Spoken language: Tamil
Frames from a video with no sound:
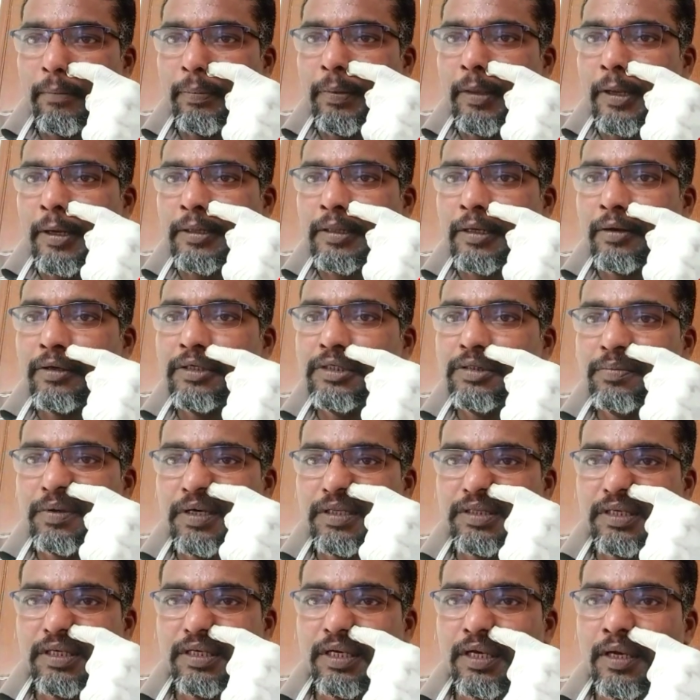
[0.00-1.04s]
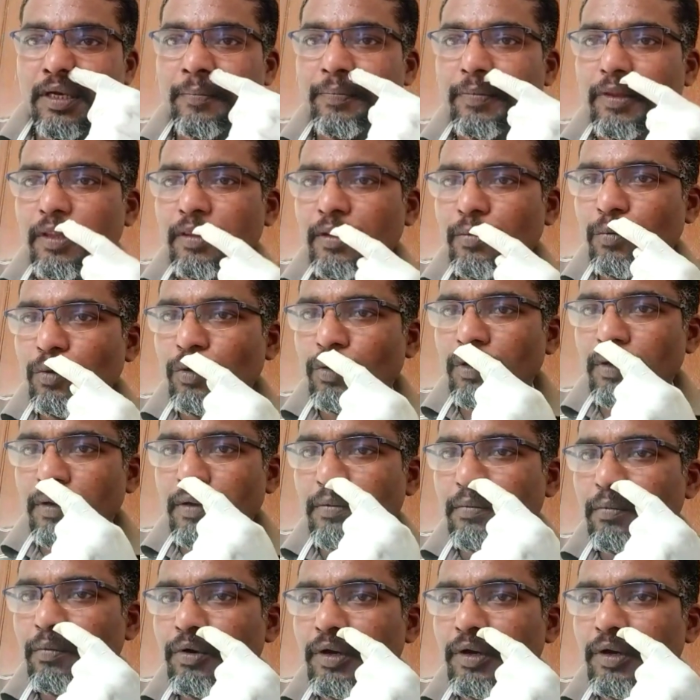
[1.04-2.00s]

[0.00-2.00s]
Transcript: இந்த இடத்துல வச்சு பார்த்தீங்கன்னா இந்த மூக்கு